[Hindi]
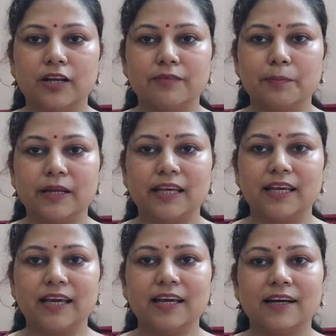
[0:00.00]
फुले हुए
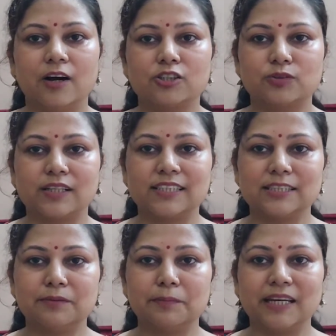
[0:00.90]
बनेंगे और
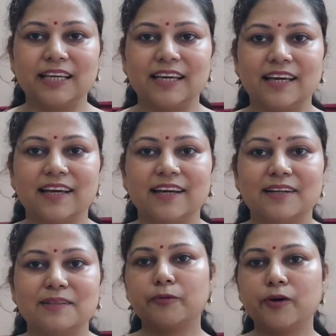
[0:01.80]
स्वादिष्ट भी बनेंगे
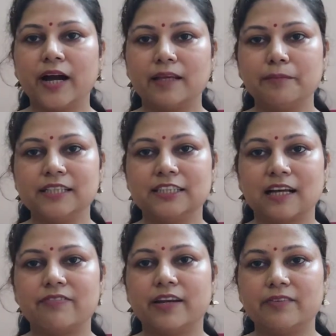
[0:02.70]
आपको हरी मिर्च
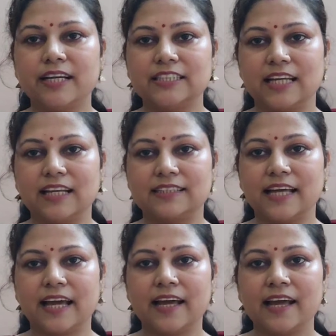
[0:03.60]
का फ्लेवर अच्छा
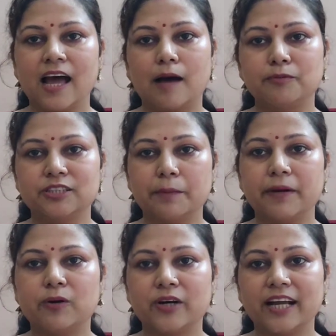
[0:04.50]
लगता है आप उसके
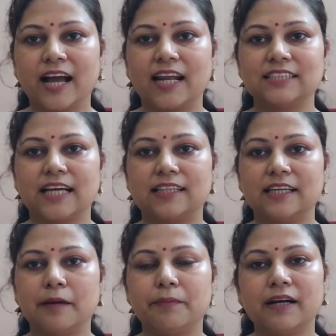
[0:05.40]
पकोड़े खाना
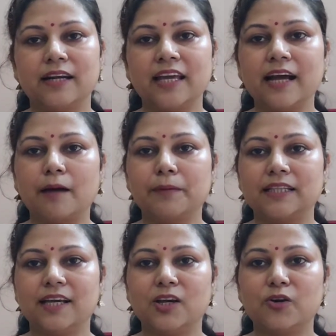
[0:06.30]
चाहती हैं पर नहीं खा
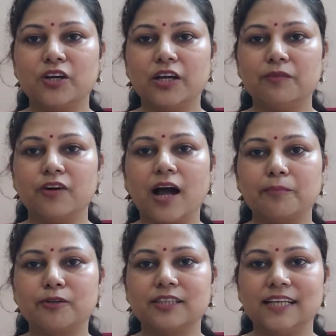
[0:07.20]
पाती हैं क्योंकि वह
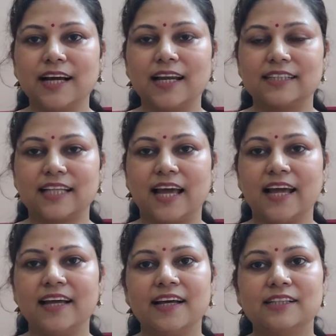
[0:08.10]
आपको तीखा लगता
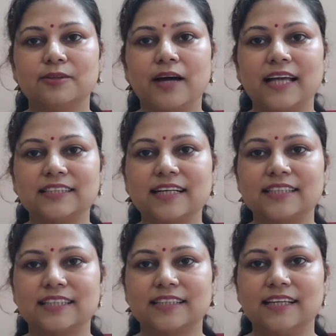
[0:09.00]
है तो ऐसा कर
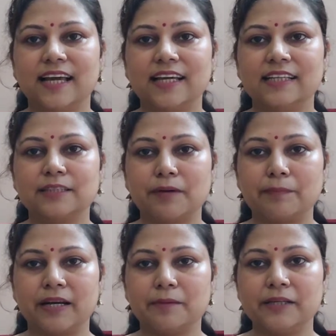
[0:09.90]
सकती हैं कि जब
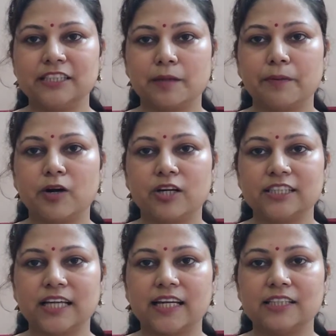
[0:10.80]
आप हरी मिर्च के पकोड़े
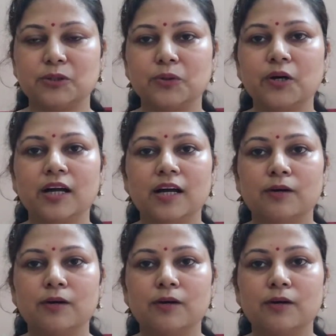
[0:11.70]
छाने तो